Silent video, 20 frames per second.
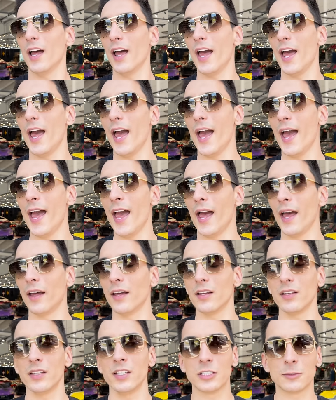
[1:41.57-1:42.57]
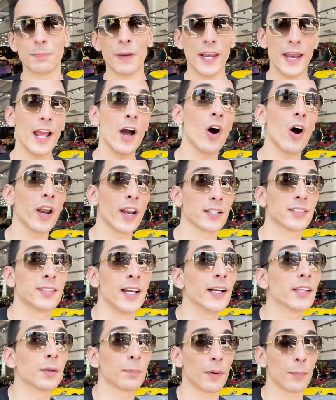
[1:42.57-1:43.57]
é, esperei a hora
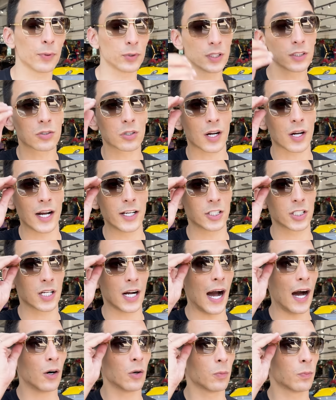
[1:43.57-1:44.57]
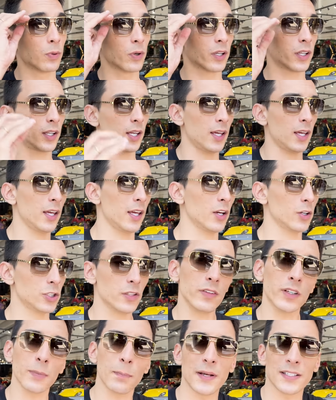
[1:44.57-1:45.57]
certa para poder trocar de carro, porque eu
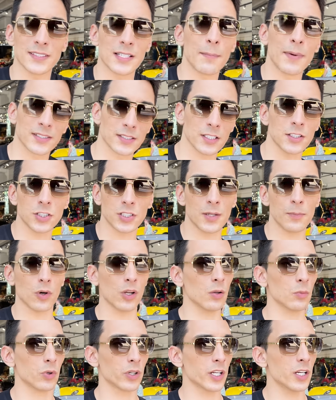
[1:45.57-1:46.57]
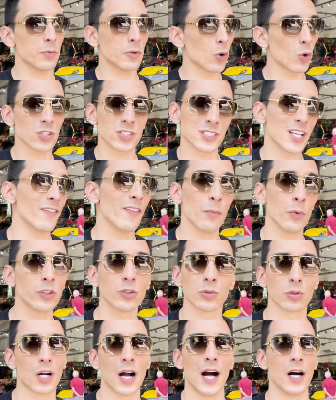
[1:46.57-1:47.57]
tive que passar bastante tempo com a Lamborghini, que eu gostava
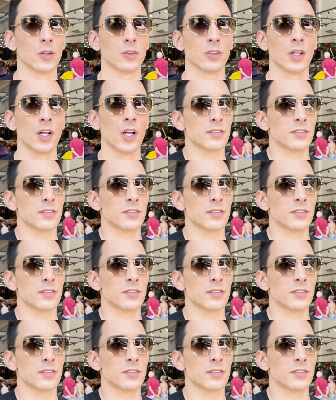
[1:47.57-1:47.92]
muito do carro.